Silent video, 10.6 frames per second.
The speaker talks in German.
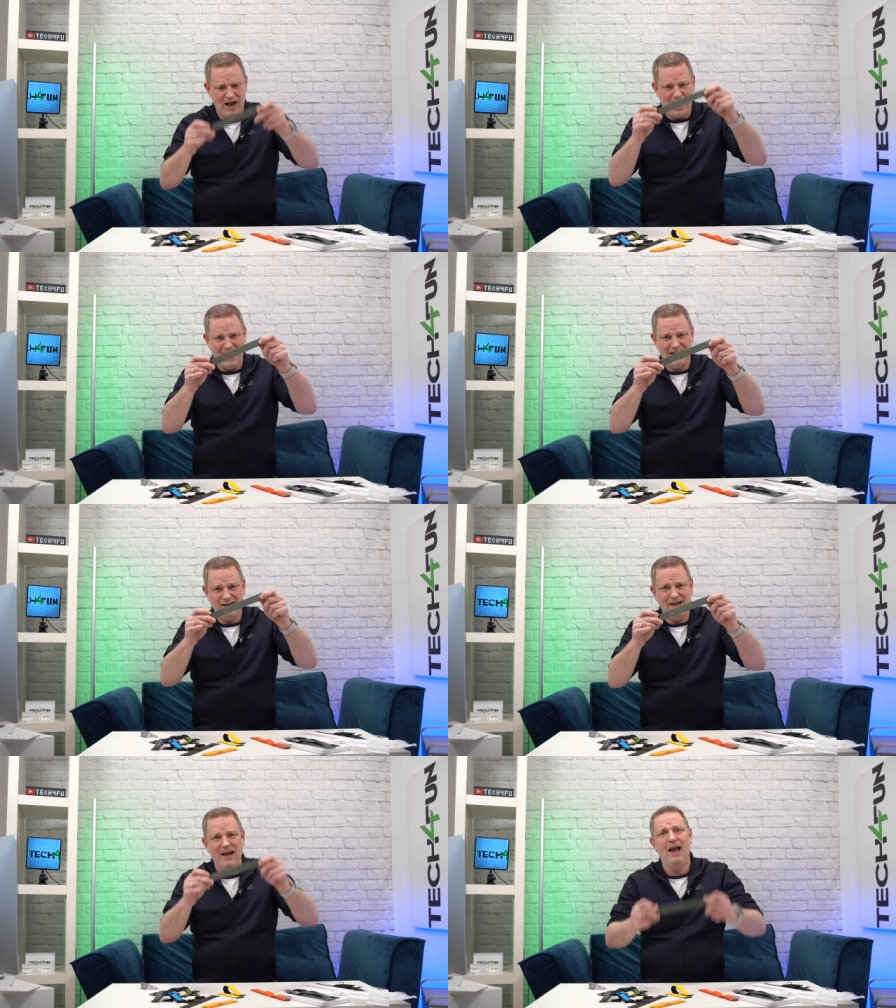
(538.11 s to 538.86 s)

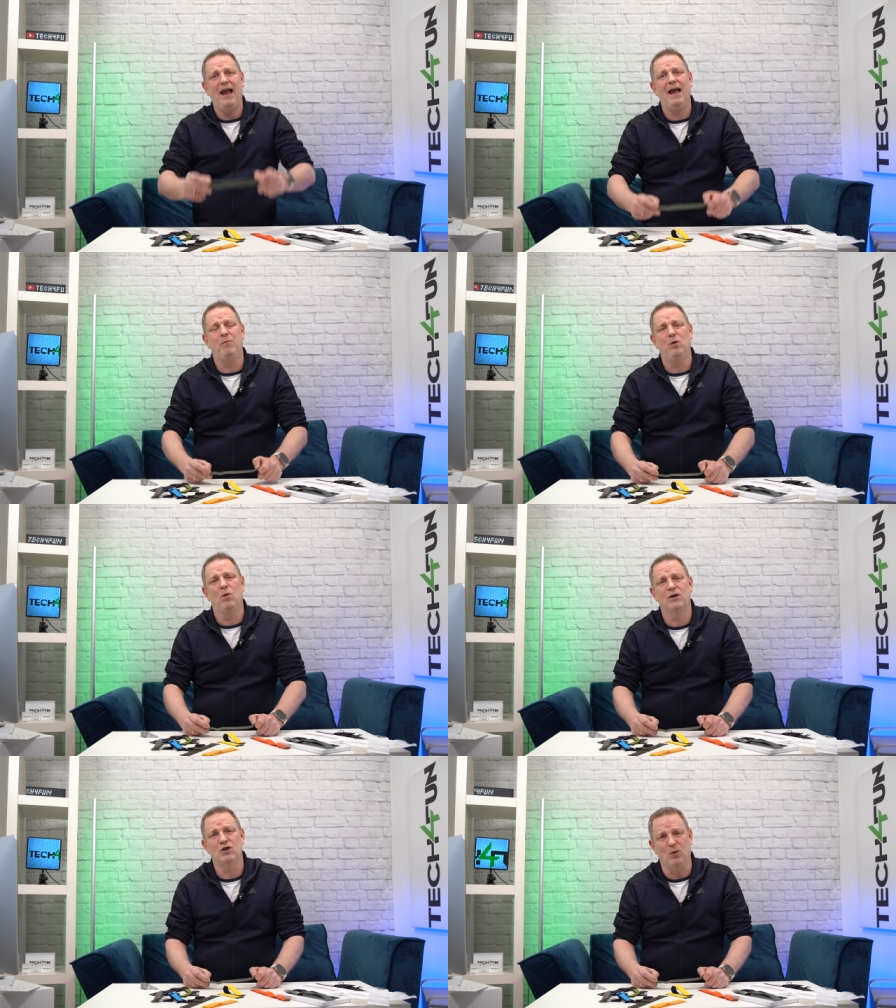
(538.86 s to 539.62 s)
ein Apple
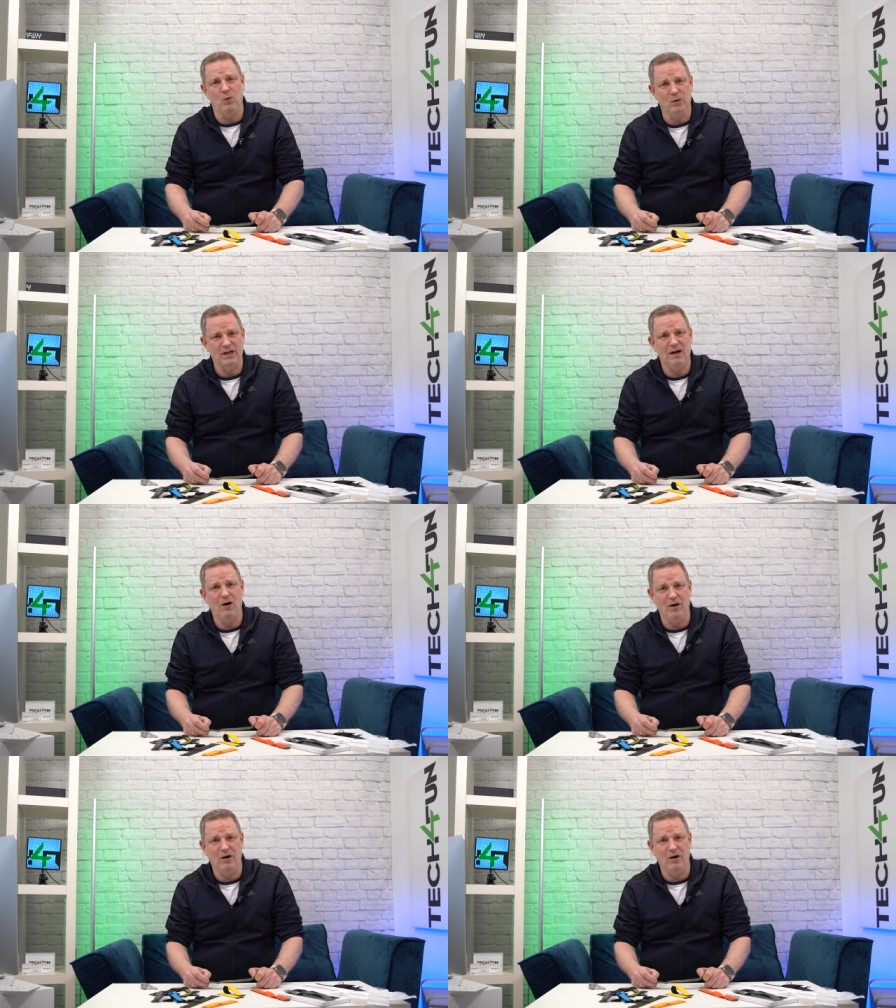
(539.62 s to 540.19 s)
Watch Ultra